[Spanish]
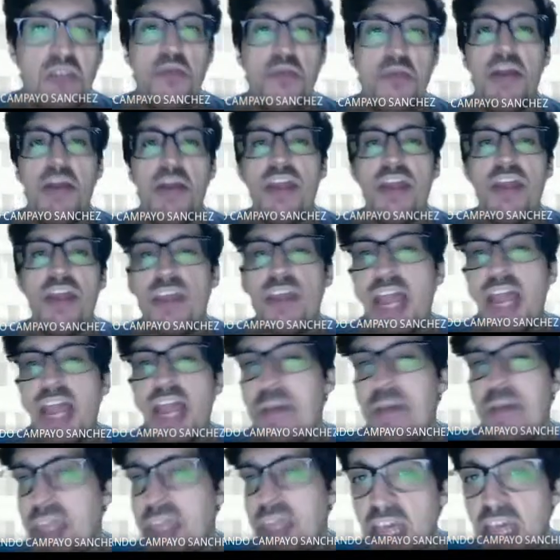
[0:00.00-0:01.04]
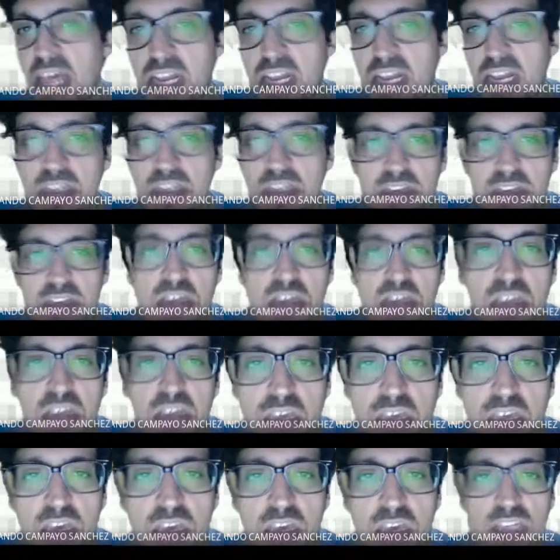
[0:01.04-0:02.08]
parecida a la mediana,
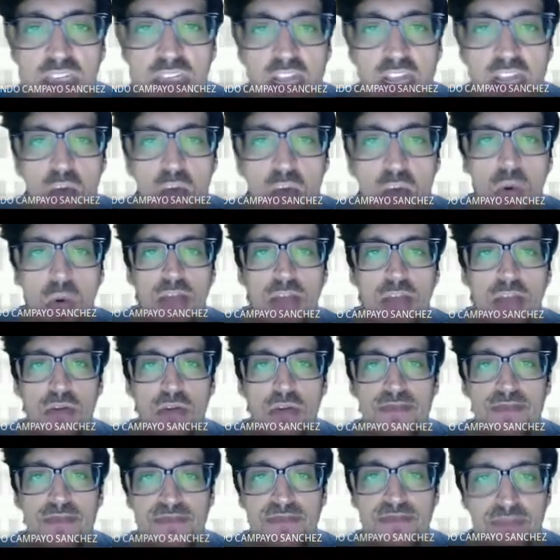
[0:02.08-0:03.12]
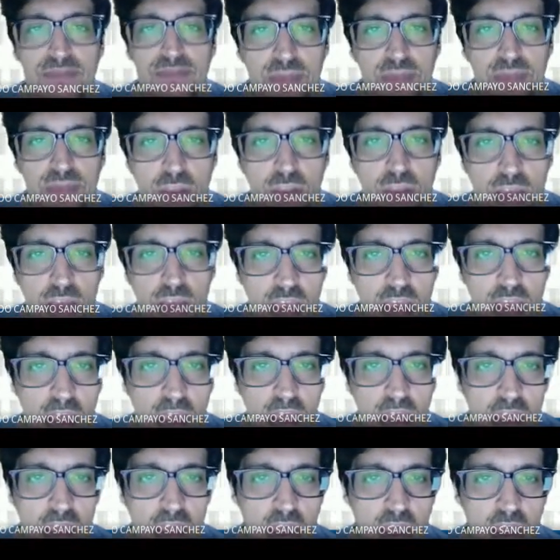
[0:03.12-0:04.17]
que sería 4.
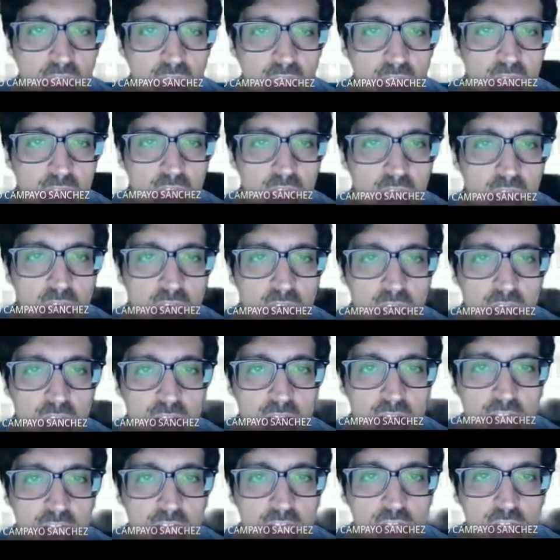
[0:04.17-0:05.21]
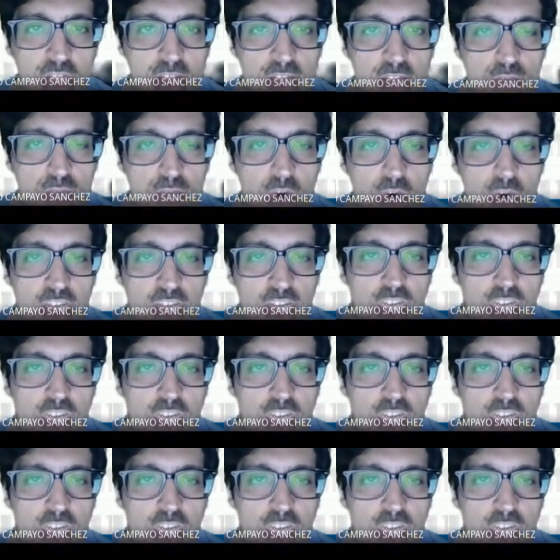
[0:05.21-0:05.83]
Eh, y en el caso de las mujeres y